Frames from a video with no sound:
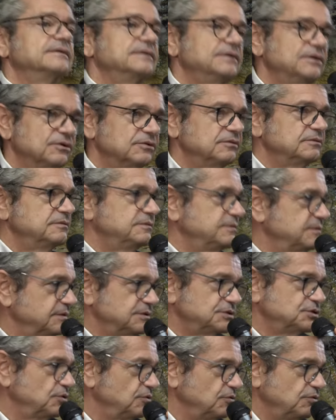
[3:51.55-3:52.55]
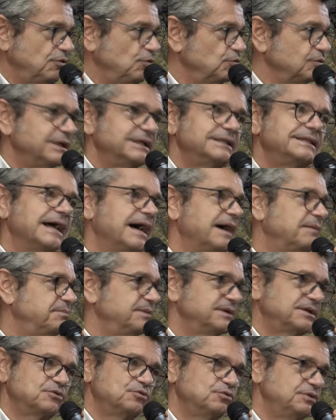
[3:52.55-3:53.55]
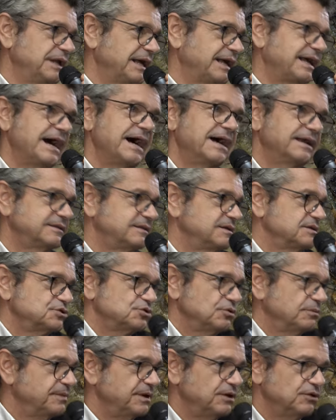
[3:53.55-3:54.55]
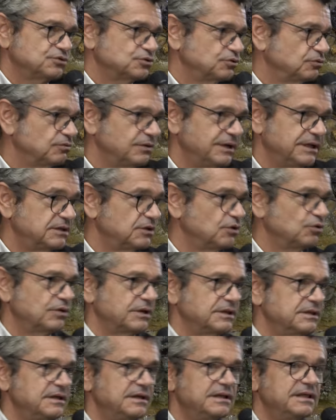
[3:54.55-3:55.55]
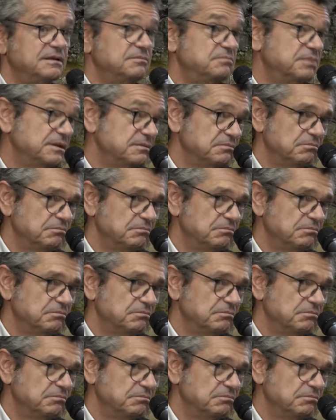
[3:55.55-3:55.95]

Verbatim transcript: io sono un'età per cui la carta, insomma, io sono un lettore di libri